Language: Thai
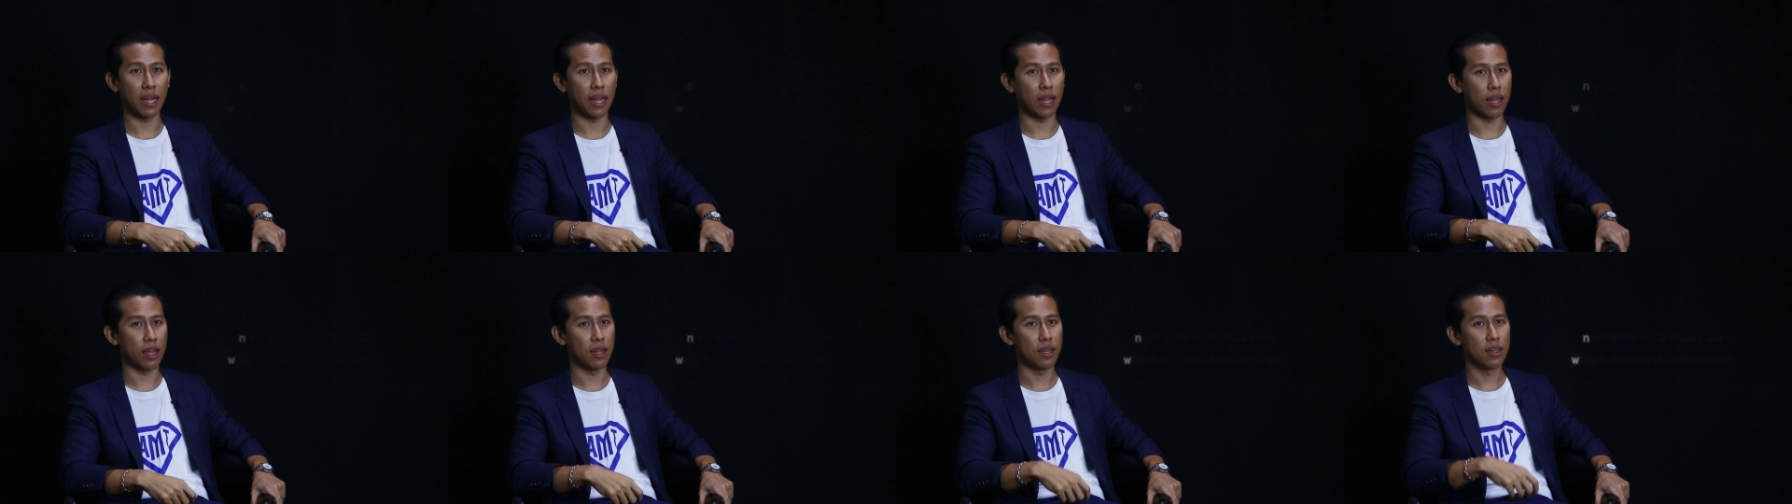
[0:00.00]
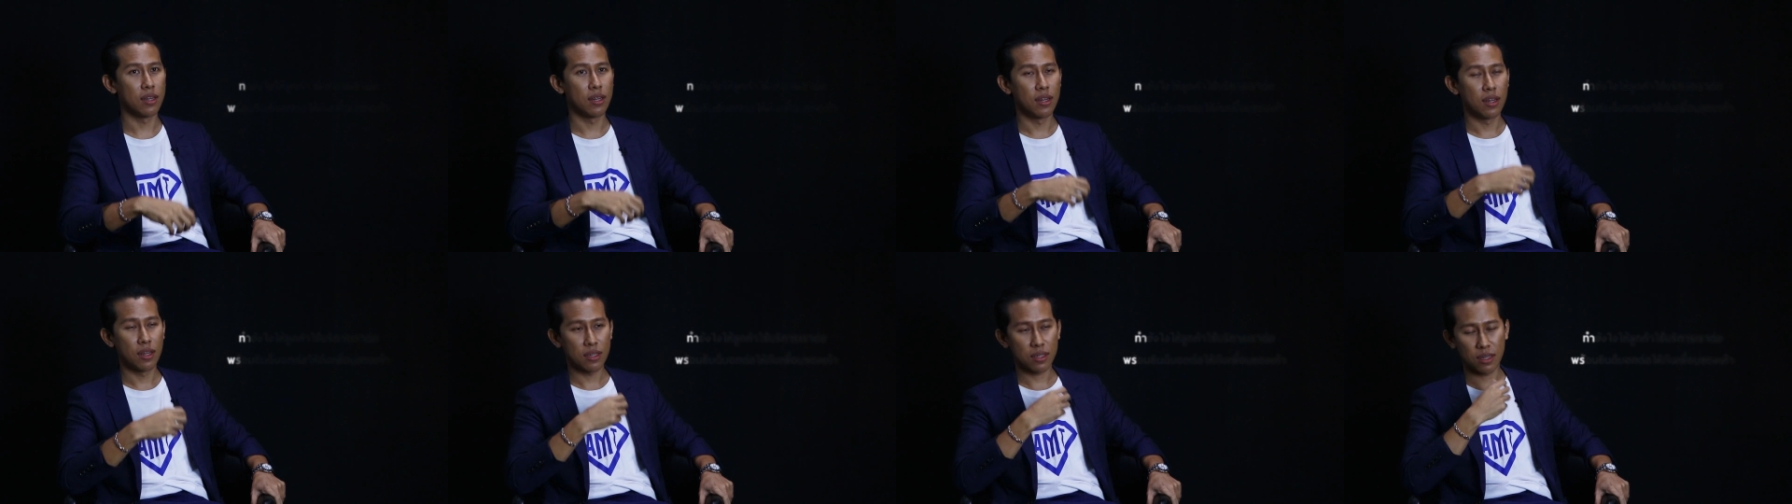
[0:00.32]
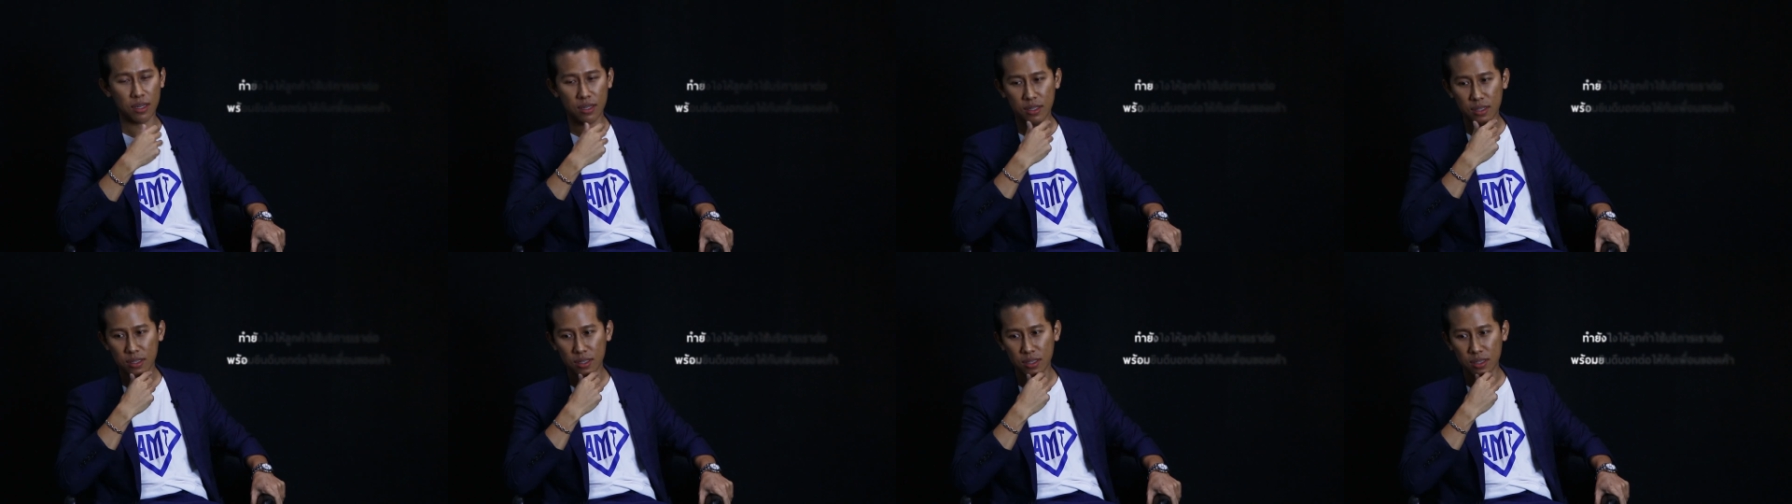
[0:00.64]
มา
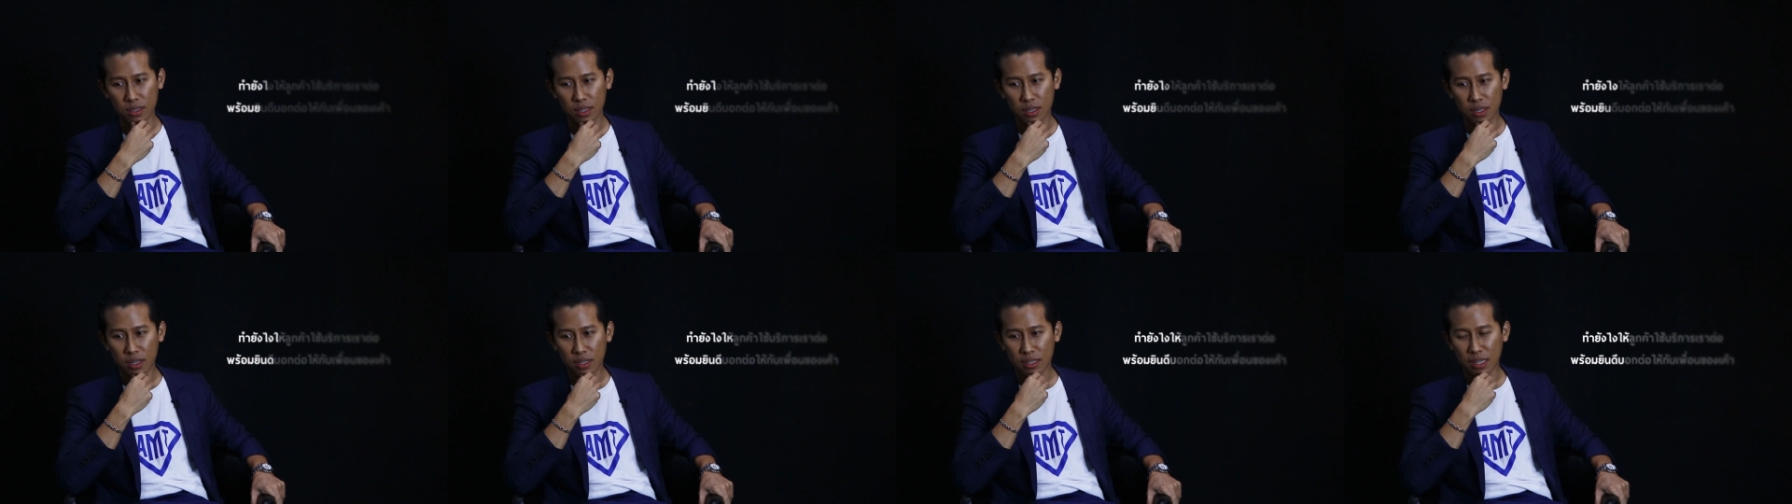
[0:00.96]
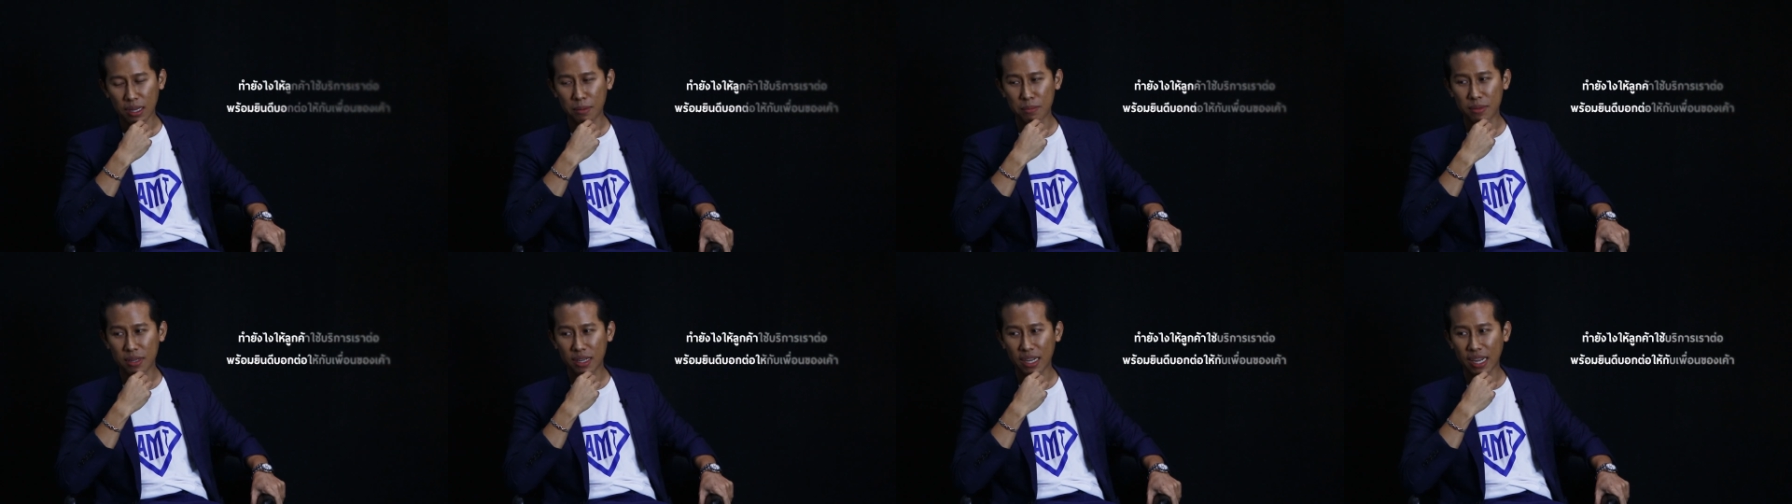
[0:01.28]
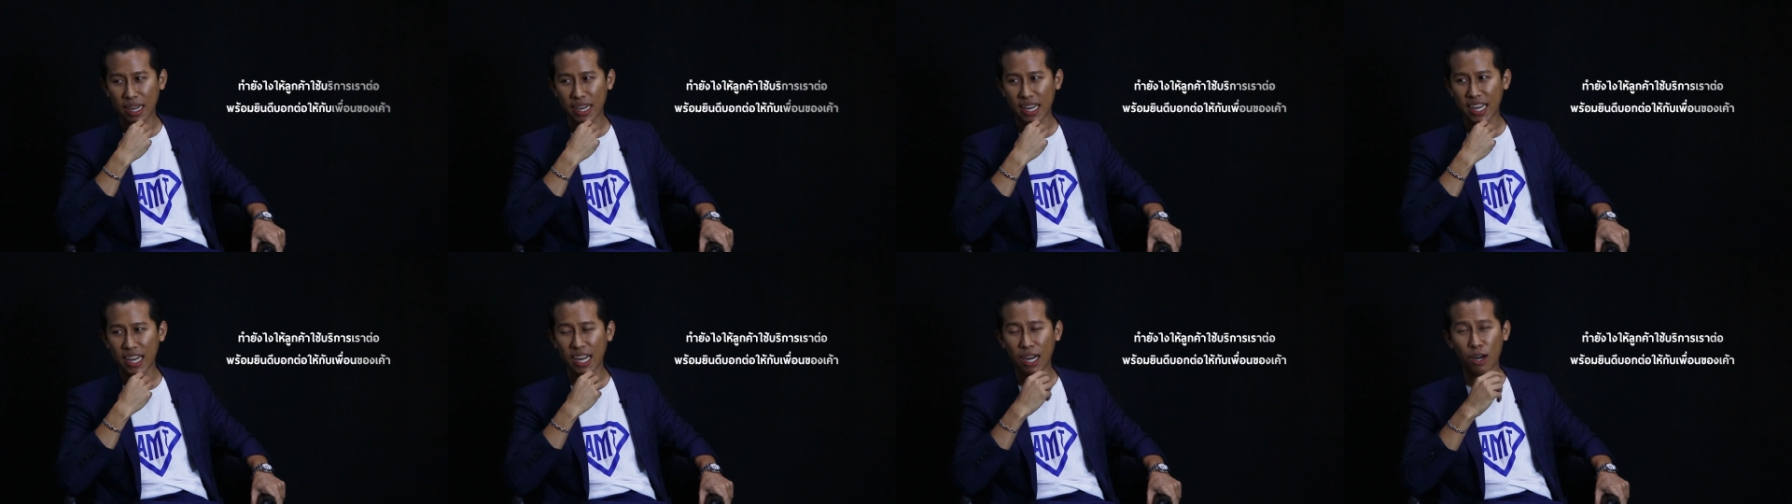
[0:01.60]
ก็คือทำยัง
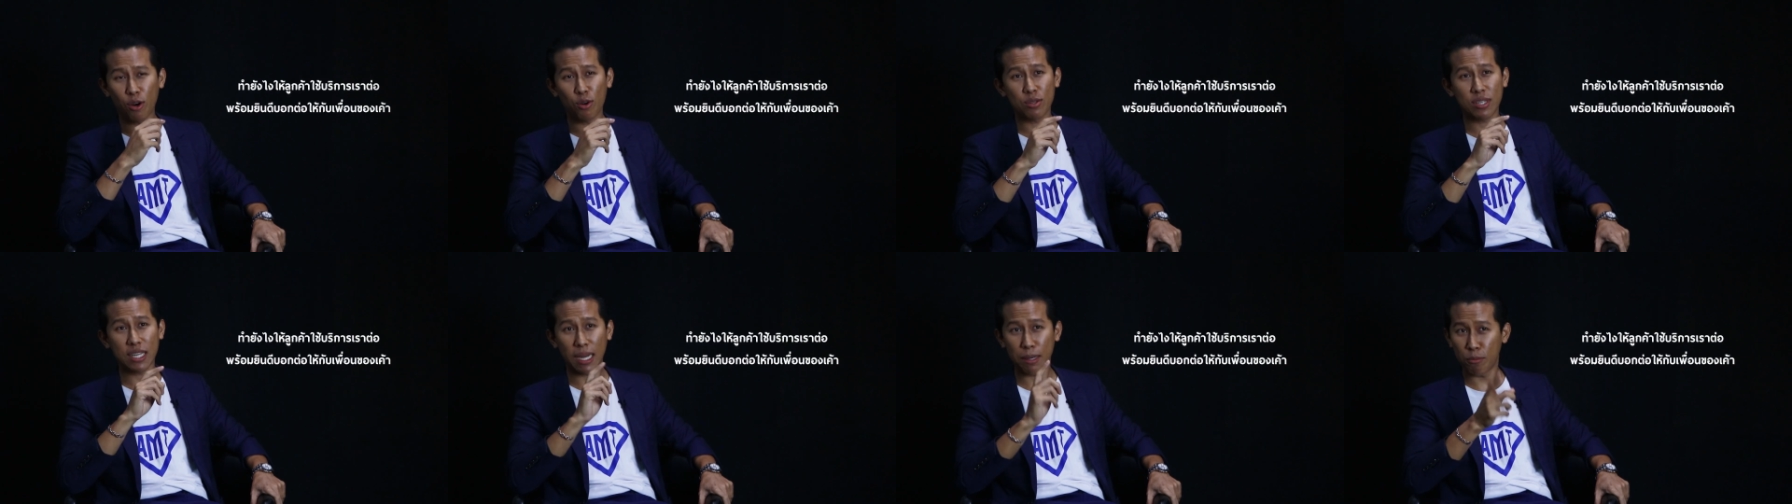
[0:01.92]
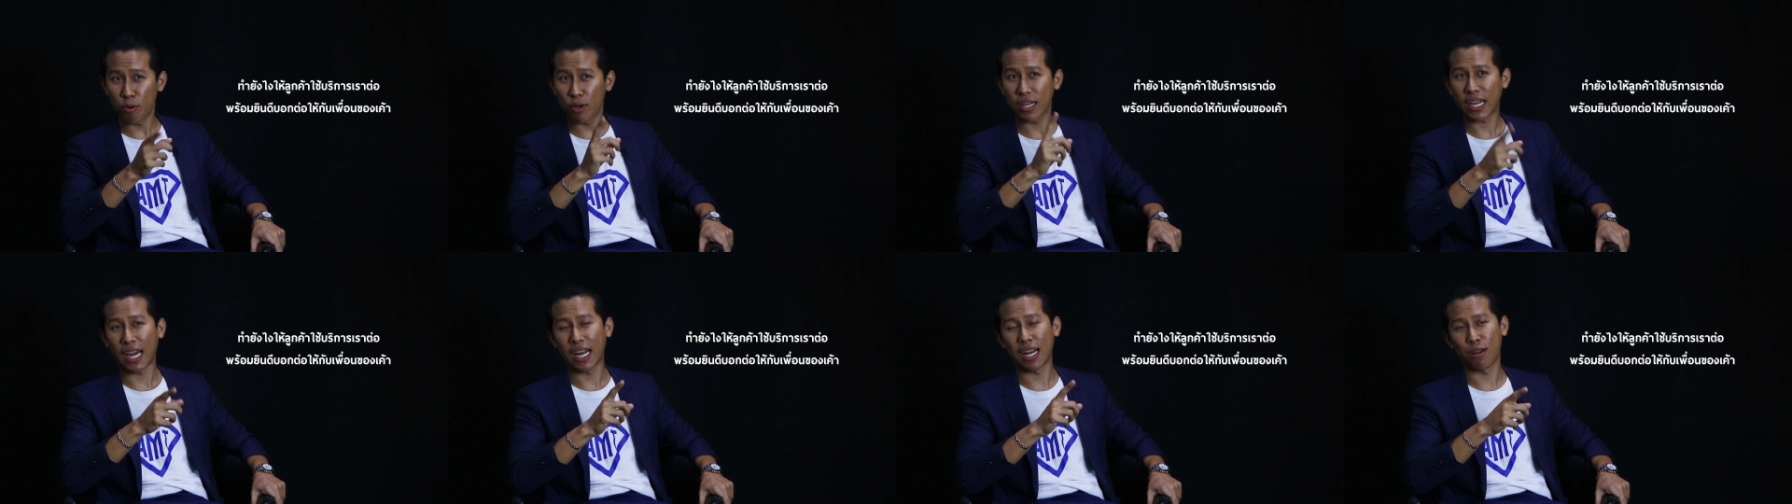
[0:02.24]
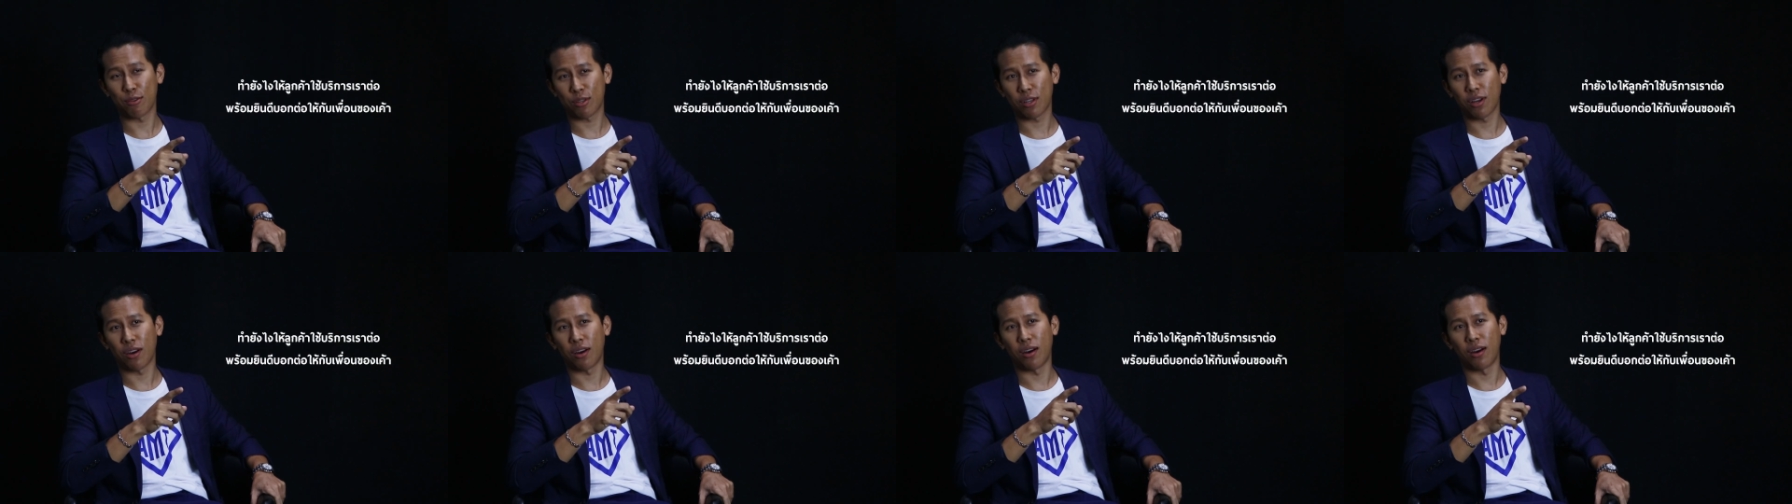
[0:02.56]
ไงให้เขาใช้บริการ
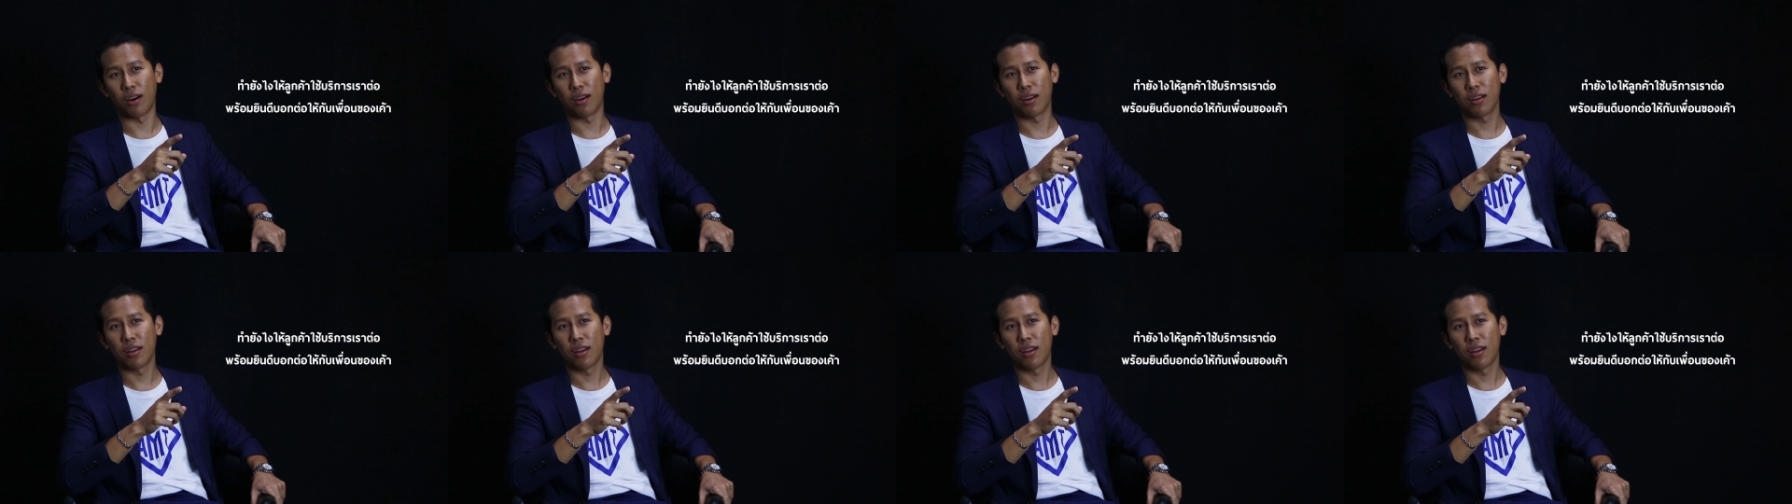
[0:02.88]
เราต่อ